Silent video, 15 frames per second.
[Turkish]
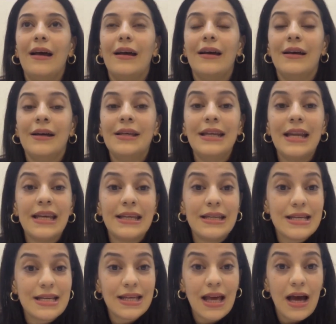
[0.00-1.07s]
Ee, yine
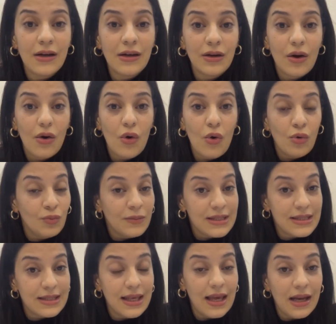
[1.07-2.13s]
girişken
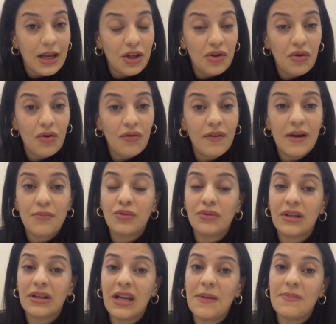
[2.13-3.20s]
olması gerekiyor ve
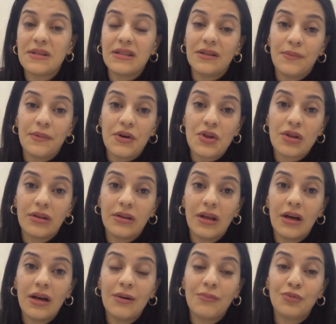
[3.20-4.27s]
bunların hepsinin
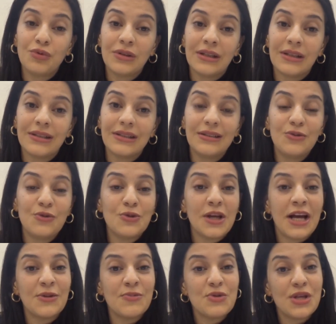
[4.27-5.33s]
başında bunları
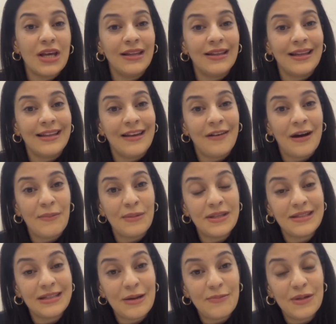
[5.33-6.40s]
düzenli bir şekilde devam
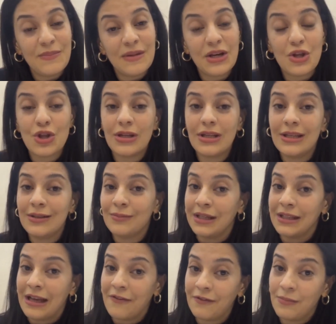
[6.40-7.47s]
ettirebilmek için
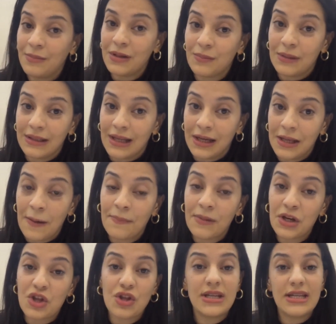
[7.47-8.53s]
yılmadan ve bıkmadan
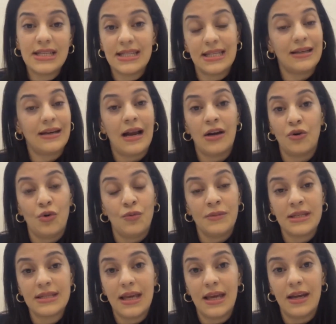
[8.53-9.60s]
yapmak için istikrarlı
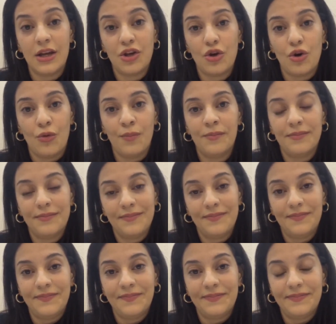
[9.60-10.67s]
olması gerekiyor.
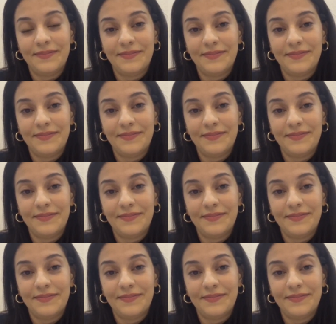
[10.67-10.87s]
Evet.